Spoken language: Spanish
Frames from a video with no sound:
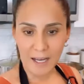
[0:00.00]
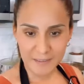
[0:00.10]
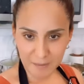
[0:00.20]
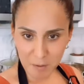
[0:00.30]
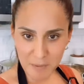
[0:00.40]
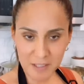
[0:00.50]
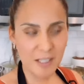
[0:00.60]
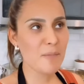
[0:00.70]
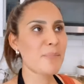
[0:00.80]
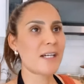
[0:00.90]
Estaba
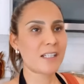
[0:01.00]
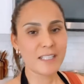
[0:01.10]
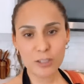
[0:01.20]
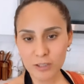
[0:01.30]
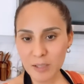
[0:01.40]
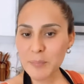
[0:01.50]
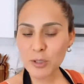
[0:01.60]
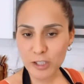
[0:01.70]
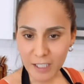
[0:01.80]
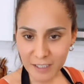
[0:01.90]
media perdidona,
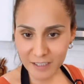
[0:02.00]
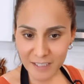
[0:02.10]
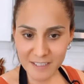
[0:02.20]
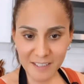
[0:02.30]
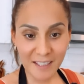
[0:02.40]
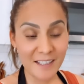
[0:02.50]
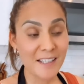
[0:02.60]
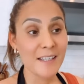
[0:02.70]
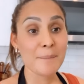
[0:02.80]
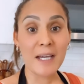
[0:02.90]
pero ya regresé.
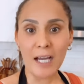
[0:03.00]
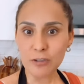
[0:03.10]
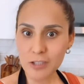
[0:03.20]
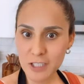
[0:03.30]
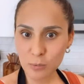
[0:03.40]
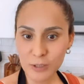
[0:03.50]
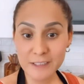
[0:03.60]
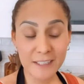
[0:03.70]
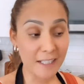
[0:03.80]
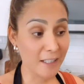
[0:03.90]
Me cayó el
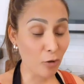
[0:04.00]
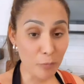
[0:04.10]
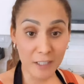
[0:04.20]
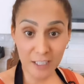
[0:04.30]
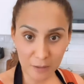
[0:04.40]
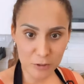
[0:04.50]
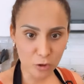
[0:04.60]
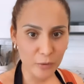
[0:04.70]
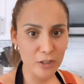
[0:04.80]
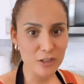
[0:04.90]
chewilis que hoy van a llegar mis
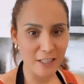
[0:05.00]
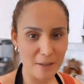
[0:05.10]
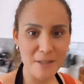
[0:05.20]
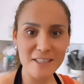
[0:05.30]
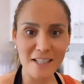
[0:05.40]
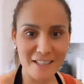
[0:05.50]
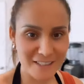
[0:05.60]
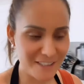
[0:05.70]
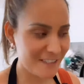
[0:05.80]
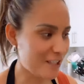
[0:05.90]
sobrinos. Déjenme, les
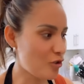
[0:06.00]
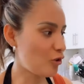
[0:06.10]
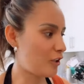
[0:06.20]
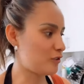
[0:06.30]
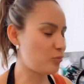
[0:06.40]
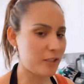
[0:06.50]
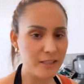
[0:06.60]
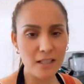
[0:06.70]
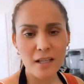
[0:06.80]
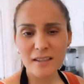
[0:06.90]
enseño lo que les voy a
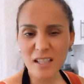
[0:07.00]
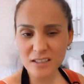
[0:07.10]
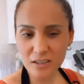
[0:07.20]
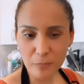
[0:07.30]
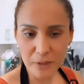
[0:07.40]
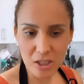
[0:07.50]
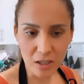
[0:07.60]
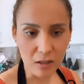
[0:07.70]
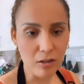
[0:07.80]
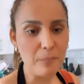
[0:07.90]
hacer. Está haciendo pinche
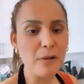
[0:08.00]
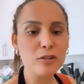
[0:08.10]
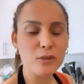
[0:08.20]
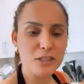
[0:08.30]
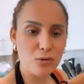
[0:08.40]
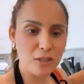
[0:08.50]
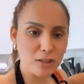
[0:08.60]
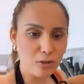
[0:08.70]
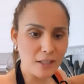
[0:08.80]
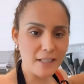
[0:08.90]
calor, pero les voy a hacer
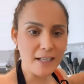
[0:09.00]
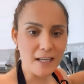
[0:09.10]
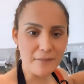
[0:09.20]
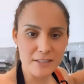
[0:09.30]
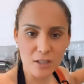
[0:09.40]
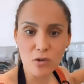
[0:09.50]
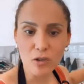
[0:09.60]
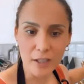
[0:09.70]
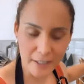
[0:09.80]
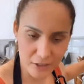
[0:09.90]
una tole de calabaza
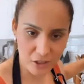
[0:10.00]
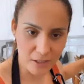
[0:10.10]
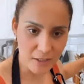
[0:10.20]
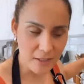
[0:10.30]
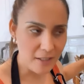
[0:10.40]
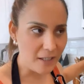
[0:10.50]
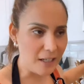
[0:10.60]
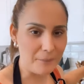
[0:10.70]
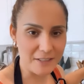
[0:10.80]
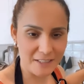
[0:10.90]
con leche,
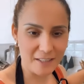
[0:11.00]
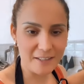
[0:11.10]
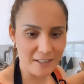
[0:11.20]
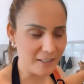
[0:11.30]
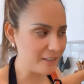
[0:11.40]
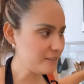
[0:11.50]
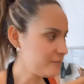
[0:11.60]
calabacita tierna.